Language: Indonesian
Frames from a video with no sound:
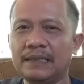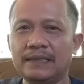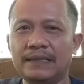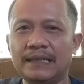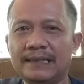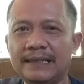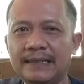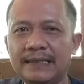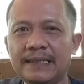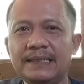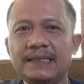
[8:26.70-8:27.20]

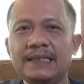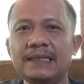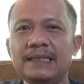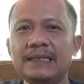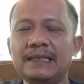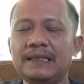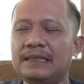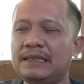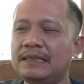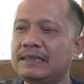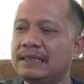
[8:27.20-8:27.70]
Jadi di
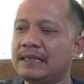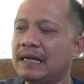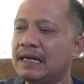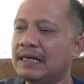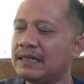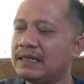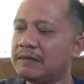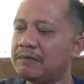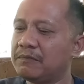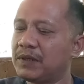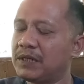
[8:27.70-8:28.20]
sini
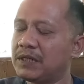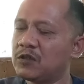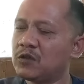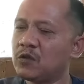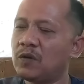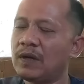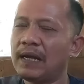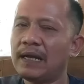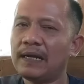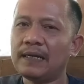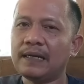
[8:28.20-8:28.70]
yang
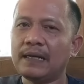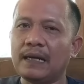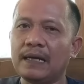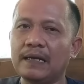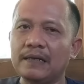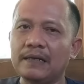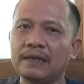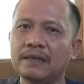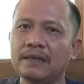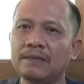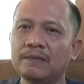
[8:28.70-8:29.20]

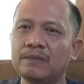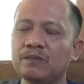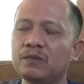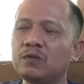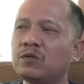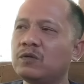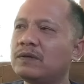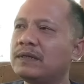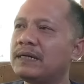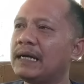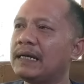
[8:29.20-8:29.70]
dipersoalkan
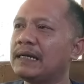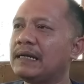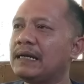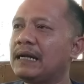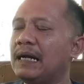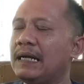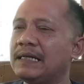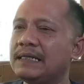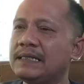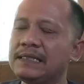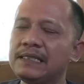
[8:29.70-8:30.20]

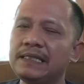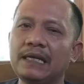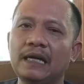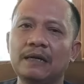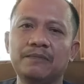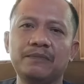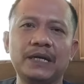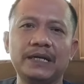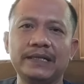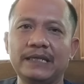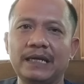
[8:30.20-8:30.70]
bukanlah
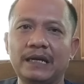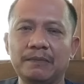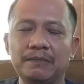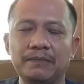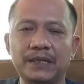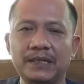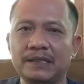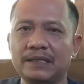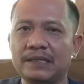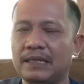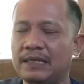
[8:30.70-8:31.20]
siapa yang
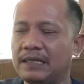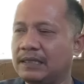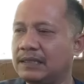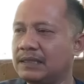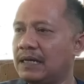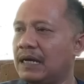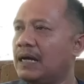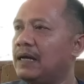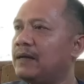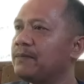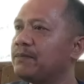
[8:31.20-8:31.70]

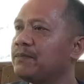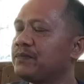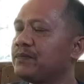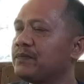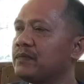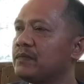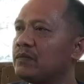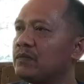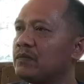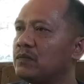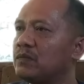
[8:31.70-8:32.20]
bercerita,
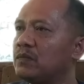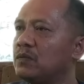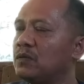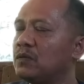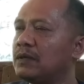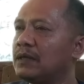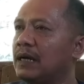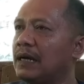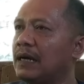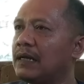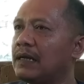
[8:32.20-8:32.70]

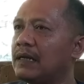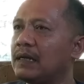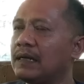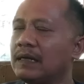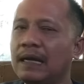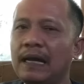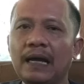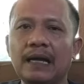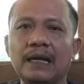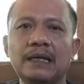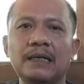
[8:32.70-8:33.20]

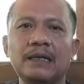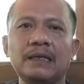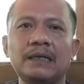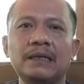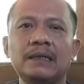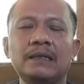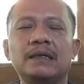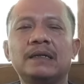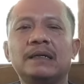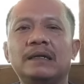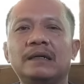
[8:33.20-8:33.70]
bukanlah
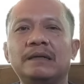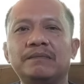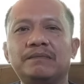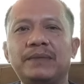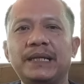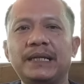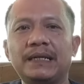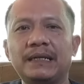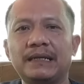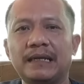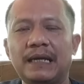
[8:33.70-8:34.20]

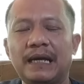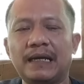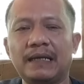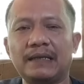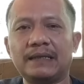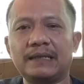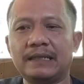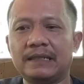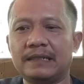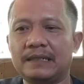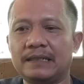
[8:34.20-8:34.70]

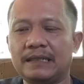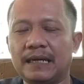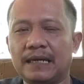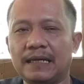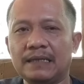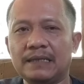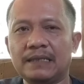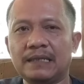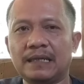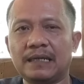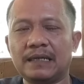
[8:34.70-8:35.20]
benar
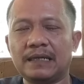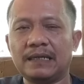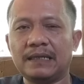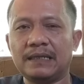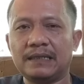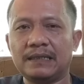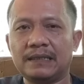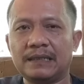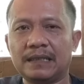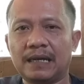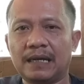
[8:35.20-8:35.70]
tidak
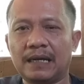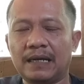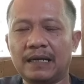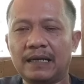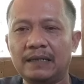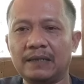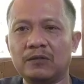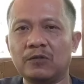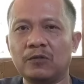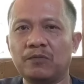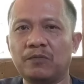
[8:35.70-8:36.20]
cerita
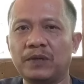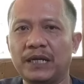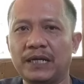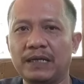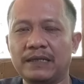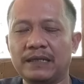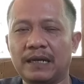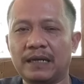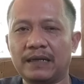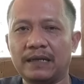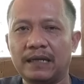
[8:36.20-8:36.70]
itu
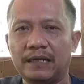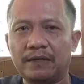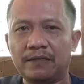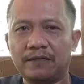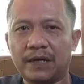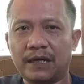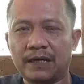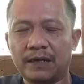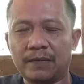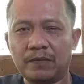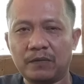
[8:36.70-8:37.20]
berasal dari
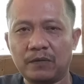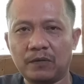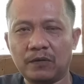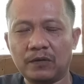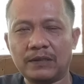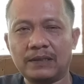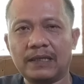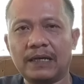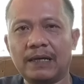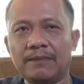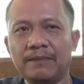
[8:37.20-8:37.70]
Fakih
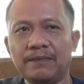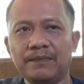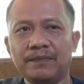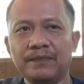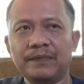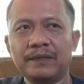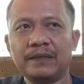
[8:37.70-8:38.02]
Mukodam